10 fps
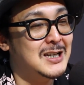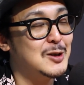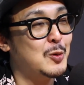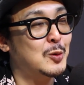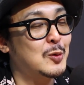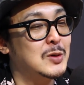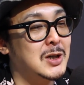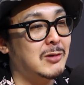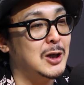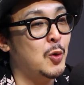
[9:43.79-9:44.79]
そのお父
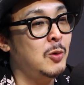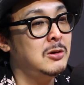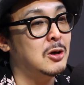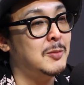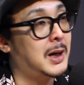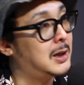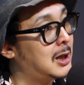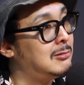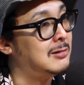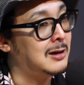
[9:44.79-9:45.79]
さんは日本で生まれ
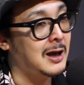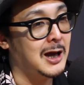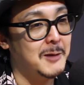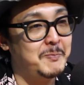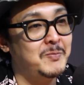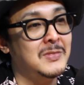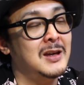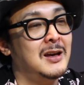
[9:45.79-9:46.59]
てるんで、うん、